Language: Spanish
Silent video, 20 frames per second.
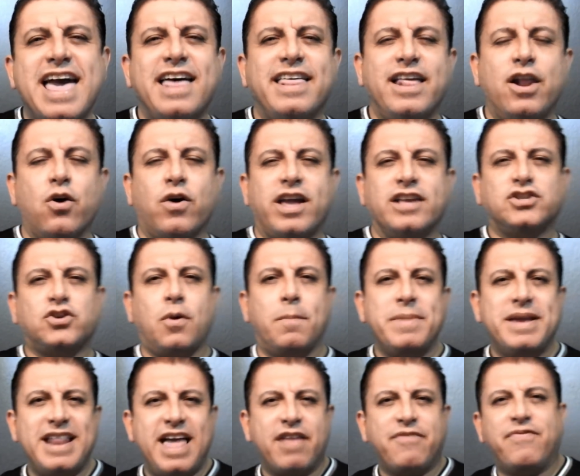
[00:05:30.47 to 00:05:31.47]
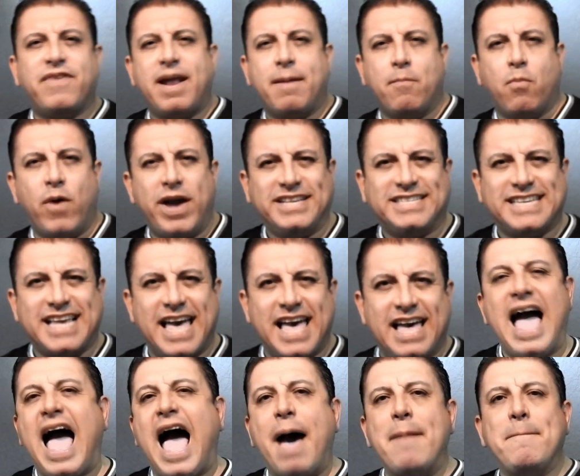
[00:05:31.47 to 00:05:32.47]
de lo que es combinar frambuesa,
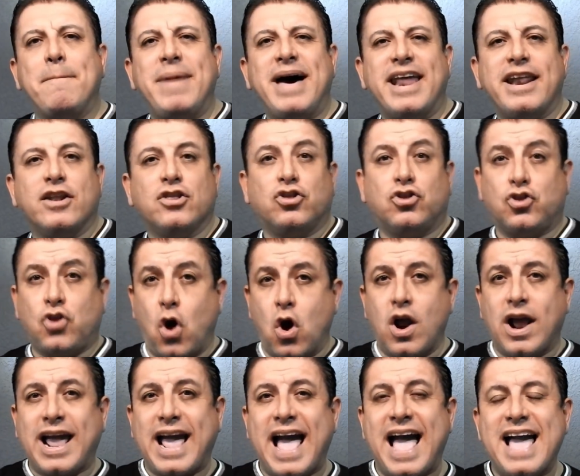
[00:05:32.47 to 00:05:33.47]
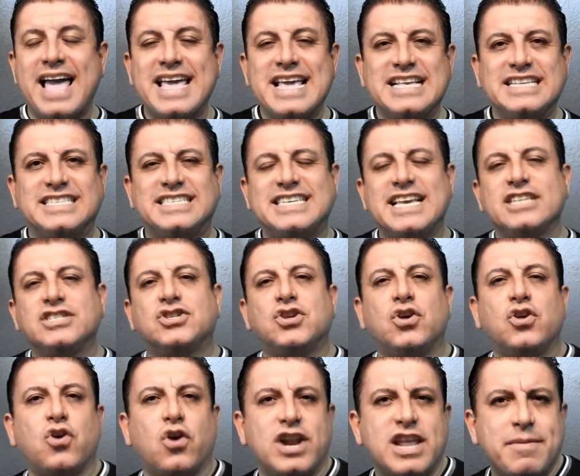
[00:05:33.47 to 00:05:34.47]
ámbar, tonka, incienso
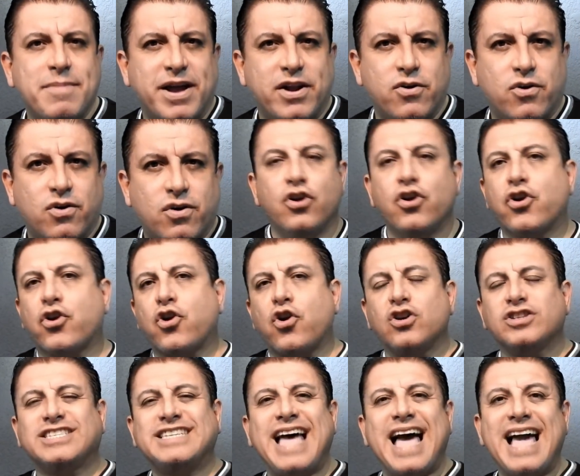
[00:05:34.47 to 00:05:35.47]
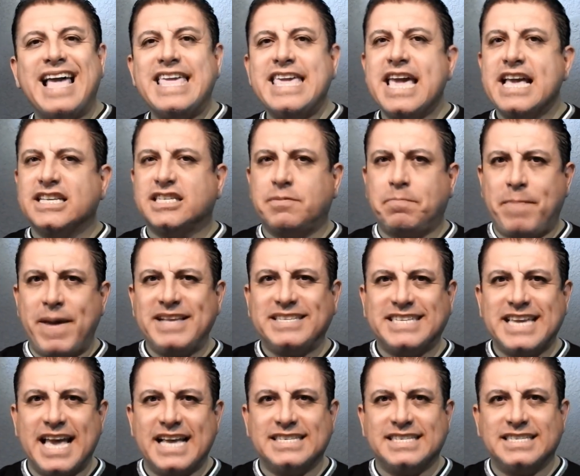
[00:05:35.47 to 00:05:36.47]
de olíbano, rosa y
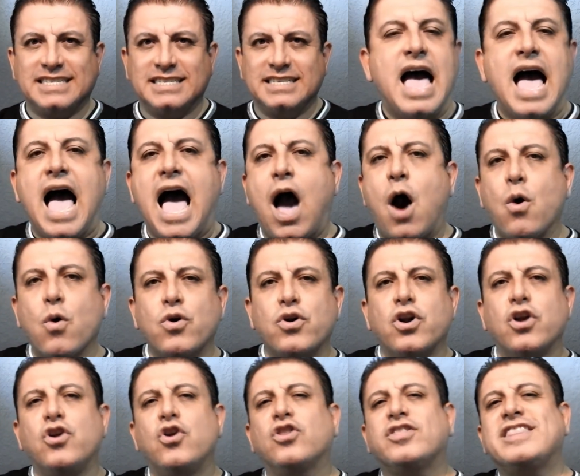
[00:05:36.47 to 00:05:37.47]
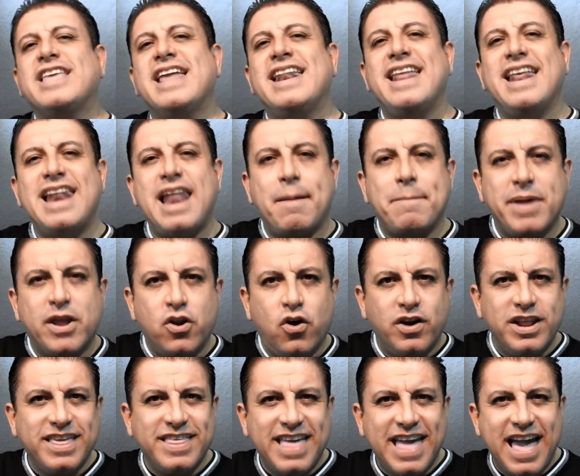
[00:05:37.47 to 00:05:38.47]
especias, aún no tienen la
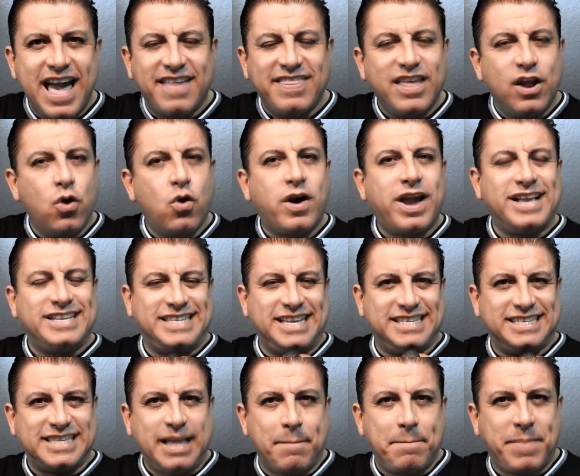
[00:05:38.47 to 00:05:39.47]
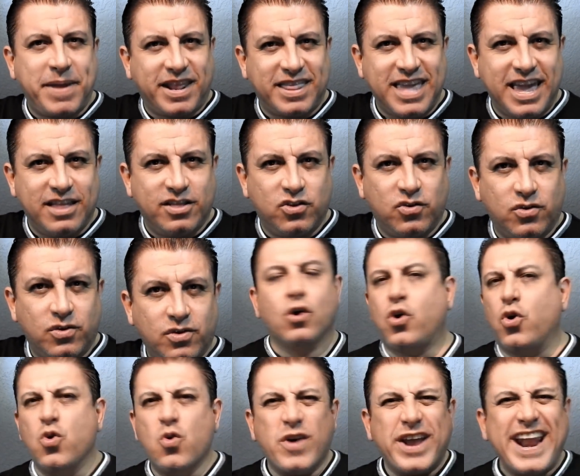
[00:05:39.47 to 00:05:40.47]
menor idea de lo que se están perdiendo.
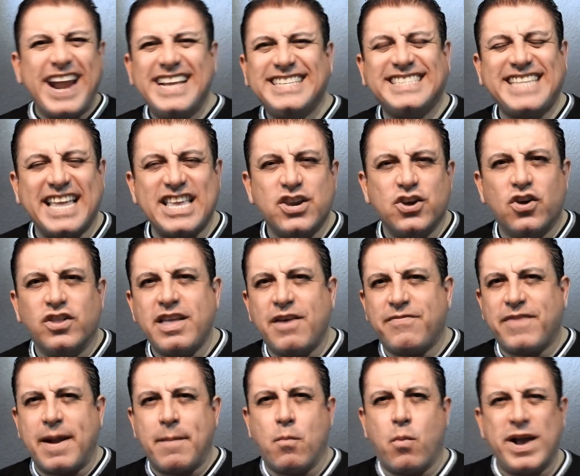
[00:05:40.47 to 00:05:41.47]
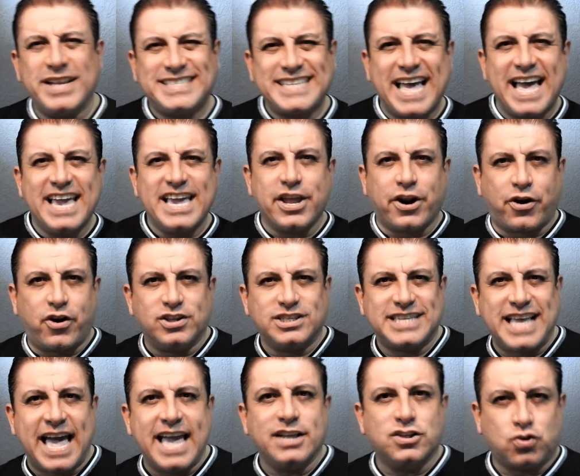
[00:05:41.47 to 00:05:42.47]
Con un gran estallido de frambuesa y
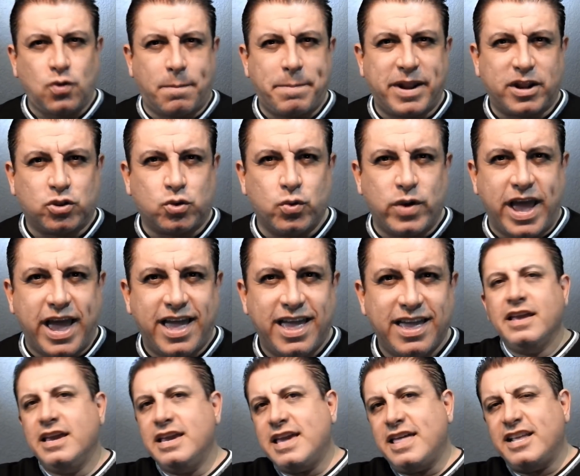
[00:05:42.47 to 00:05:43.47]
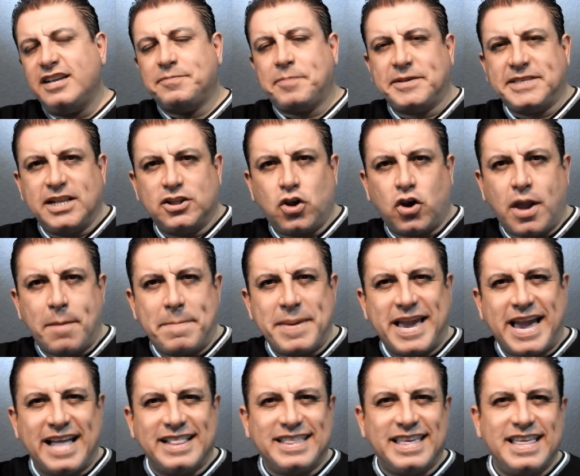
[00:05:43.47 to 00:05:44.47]
rosa en su apertura, y ya después el toque
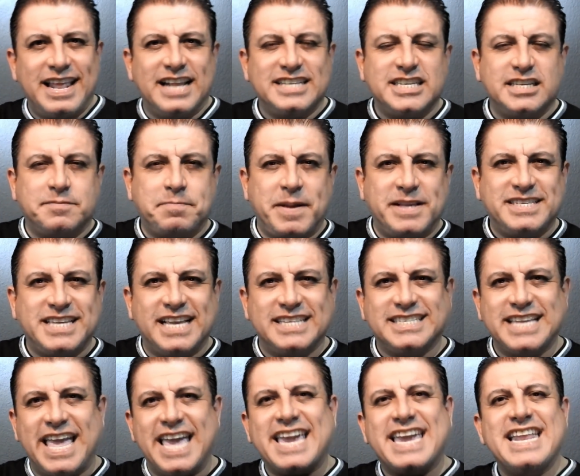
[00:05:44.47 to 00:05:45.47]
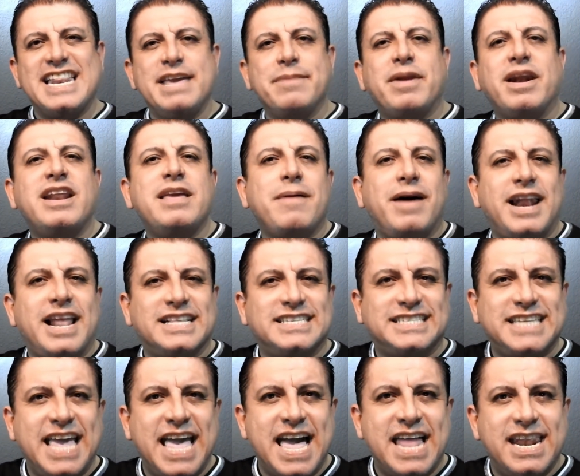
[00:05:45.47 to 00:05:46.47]
picante de las especias equilibran y
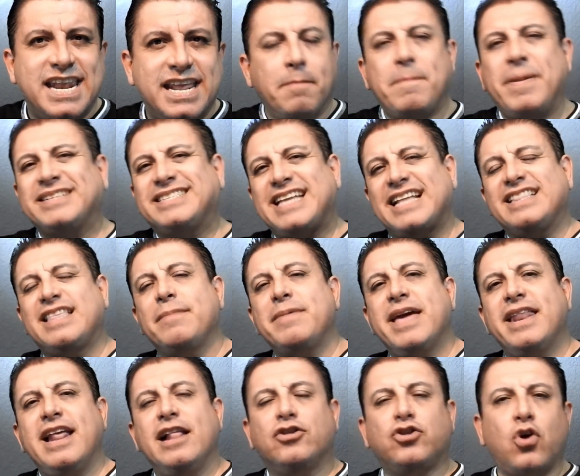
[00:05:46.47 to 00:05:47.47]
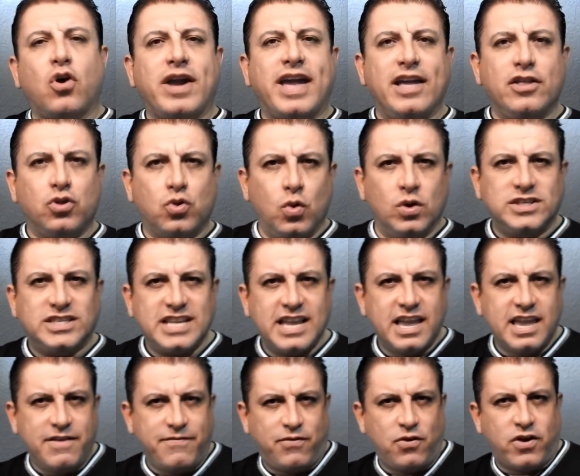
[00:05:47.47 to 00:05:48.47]
balancean bastante bien el toque
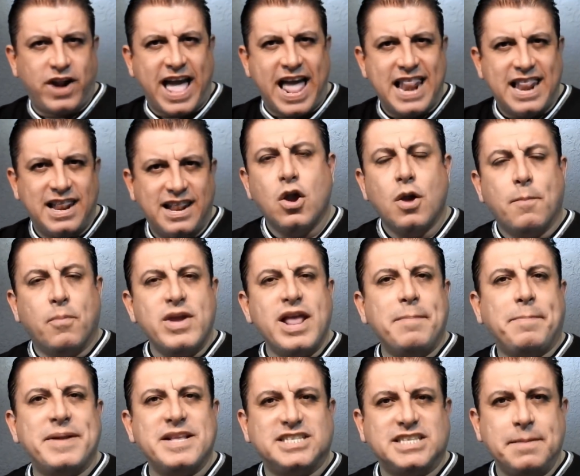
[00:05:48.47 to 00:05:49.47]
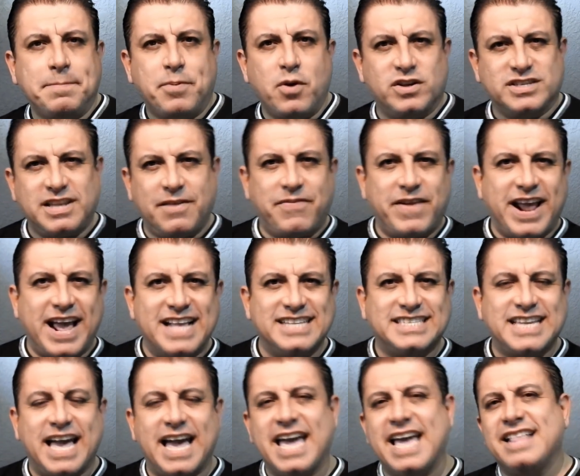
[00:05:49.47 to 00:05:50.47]
dulce y floral. Muy al principio esta
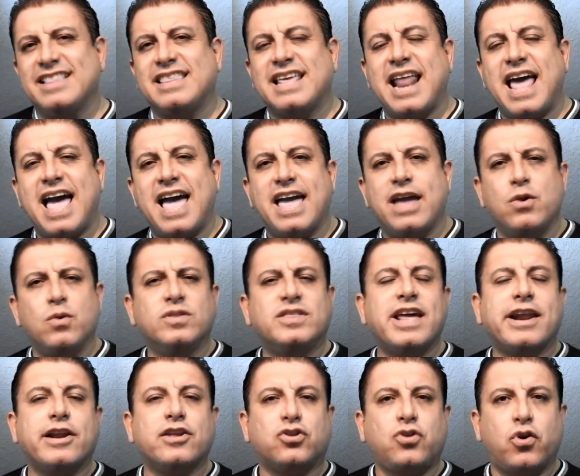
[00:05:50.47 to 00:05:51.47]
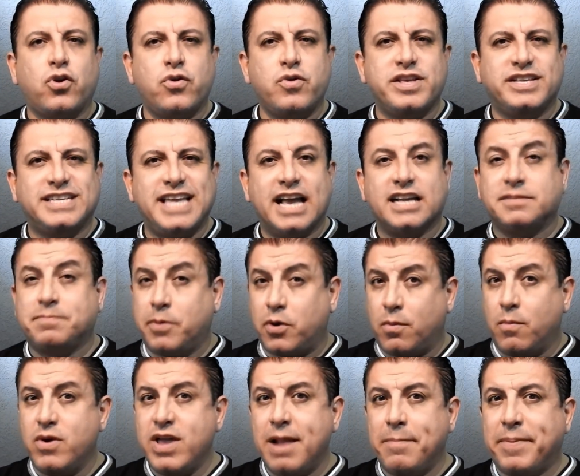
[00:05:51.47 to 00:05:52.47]
fragancia entra en un territorio unisex, pero
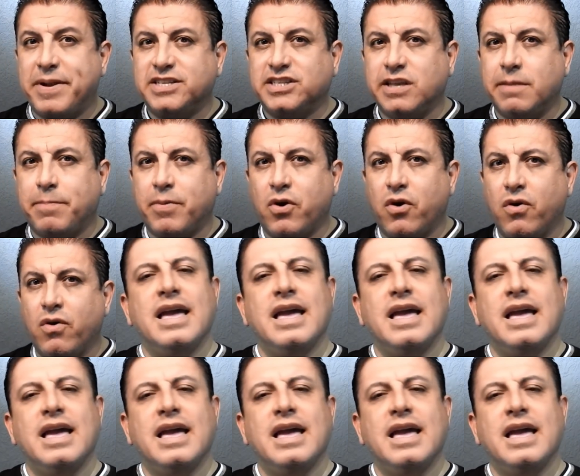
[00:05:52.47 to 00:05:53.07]
muy al principio.